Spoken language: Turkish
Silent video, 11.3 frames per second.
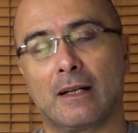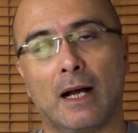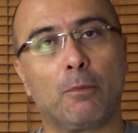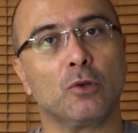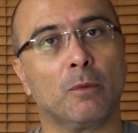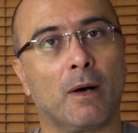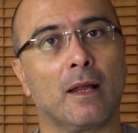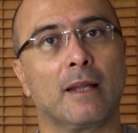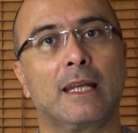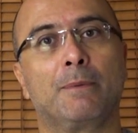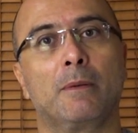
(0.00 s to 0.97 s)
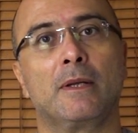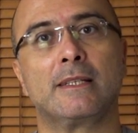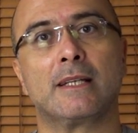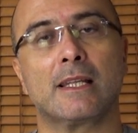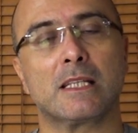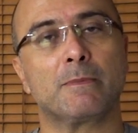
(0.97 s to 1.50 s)
kablolu bağlantı
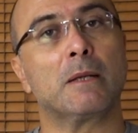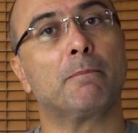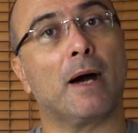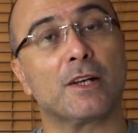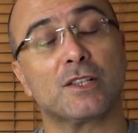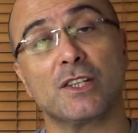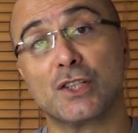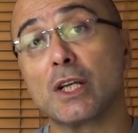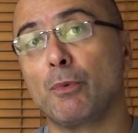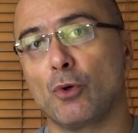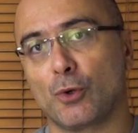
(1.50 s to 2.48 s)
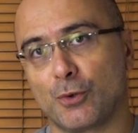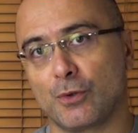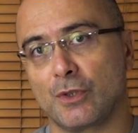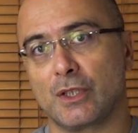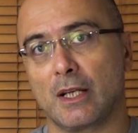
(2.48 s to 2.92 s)
yapabileceğiniz bir parça çıkmıyor kutusunun